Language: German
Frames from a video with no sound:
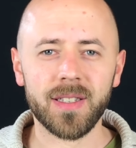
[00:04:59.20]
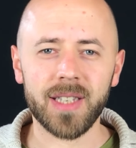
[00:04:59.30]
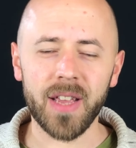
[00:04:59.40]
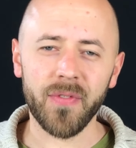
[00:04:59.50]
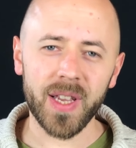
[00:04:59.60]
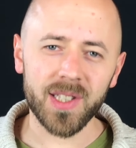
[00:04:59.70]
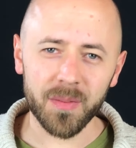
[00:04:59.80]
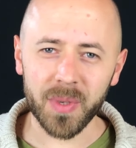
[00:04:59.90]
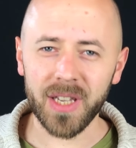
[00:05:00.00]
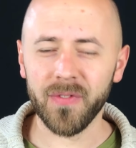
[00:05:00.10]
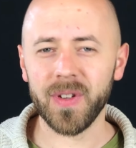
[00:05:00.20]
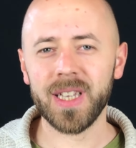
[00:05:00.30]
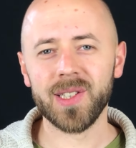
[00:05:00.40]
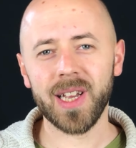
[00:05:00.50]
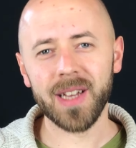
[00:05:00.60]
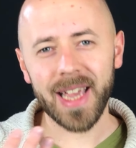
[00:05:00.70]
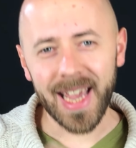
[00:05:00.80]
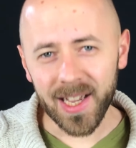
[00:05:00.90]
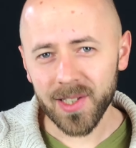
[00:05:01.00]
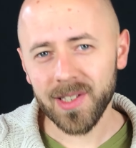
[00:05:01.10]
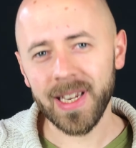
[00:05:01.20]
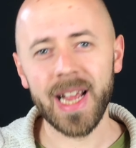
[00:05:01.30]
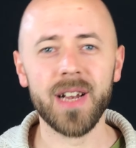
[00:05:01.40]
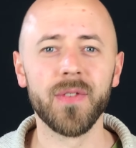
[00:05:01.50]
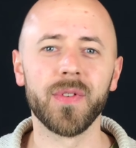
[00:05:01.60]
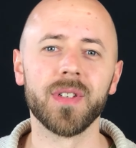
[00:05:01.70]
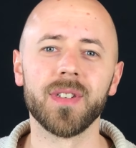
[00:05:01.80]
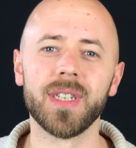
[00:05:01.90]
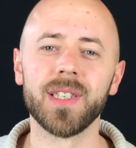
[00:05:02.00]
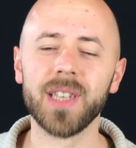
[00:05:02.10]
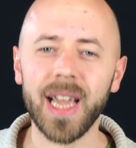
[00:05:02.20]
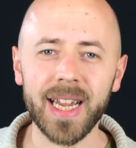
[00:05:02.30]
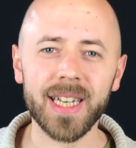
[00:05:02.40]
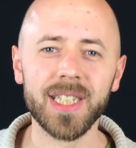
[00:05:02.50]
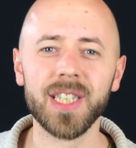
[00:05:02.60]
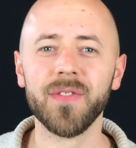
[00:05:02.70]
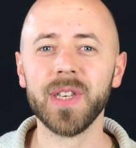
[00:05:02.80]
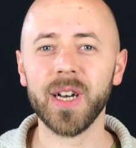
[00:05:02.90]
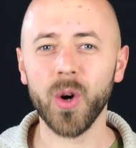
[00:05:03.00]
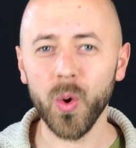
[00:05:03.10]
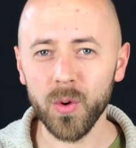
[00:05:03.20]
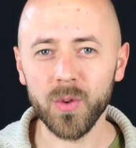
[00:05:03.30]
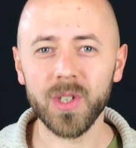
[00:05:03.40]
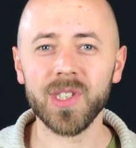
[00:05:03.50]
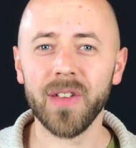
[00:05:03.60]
Der Epheserbrief in seiner ersten Hälfte ist eigentlich die Wiederholung des